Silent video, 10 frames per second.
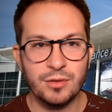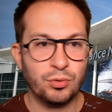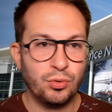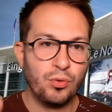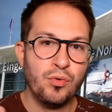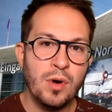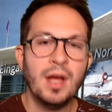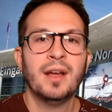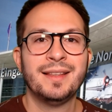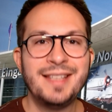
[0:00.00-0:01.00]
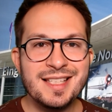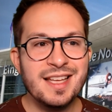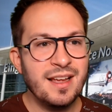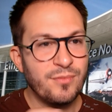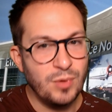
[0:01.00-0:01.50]
Du coup,
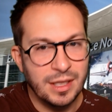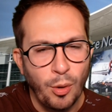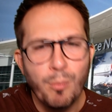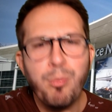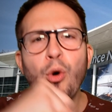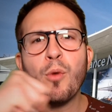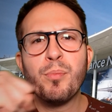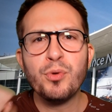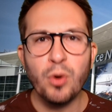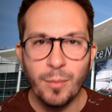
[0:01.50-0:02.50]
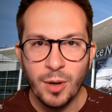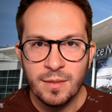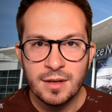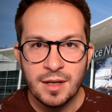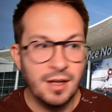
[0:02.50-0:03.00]
Disney voulait être beaucoup plus
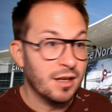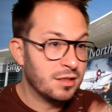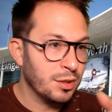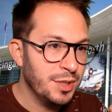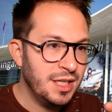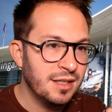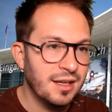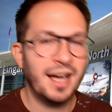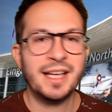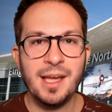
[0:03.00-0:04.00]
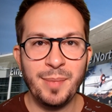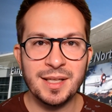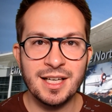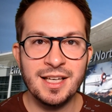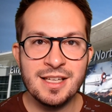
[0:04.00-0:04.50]
gourmand, Sony, à qui appartient
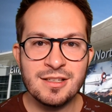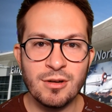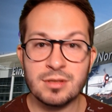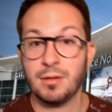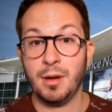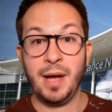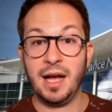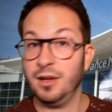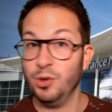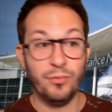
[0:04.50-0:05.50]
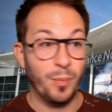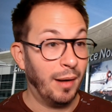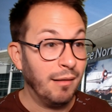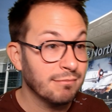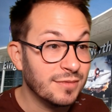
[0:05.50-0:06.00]
les licences, bah ne veut
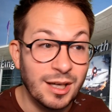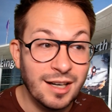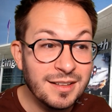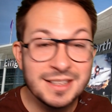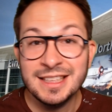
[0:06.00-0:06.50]
pas, voilà.